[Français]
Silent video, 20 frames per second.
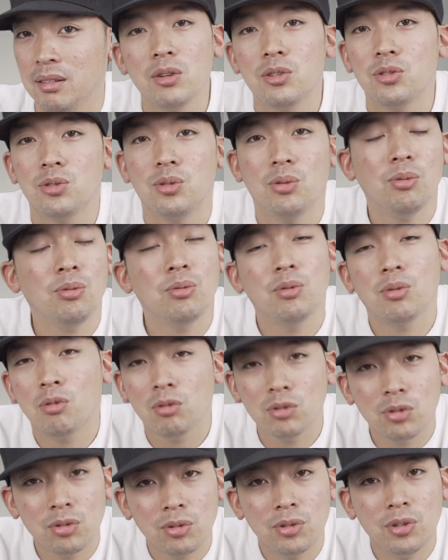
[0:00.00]
Selon le
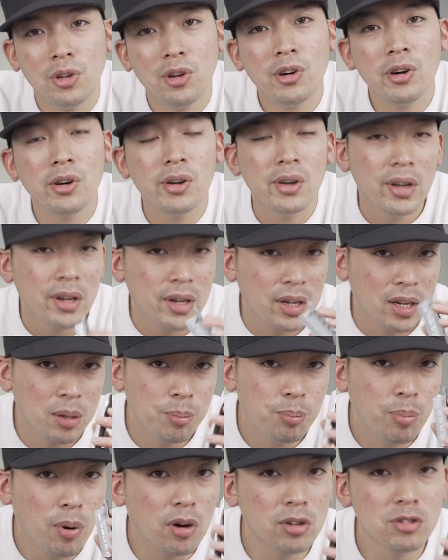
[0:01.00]
constructeur,
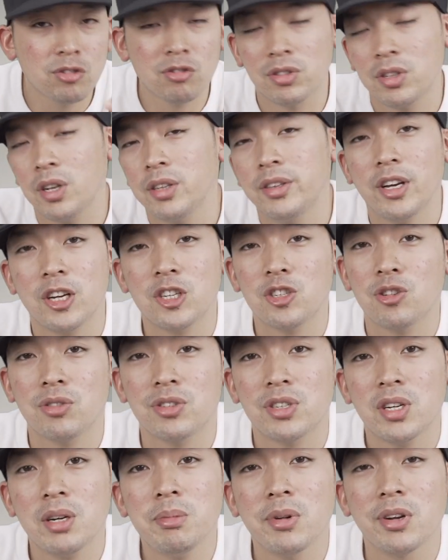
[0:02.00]
les portes sont
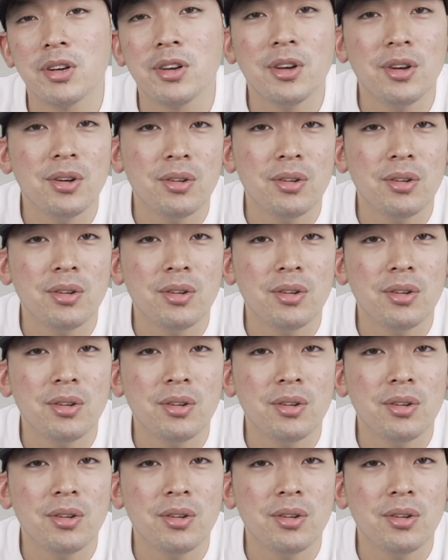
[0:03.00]
interchangeables,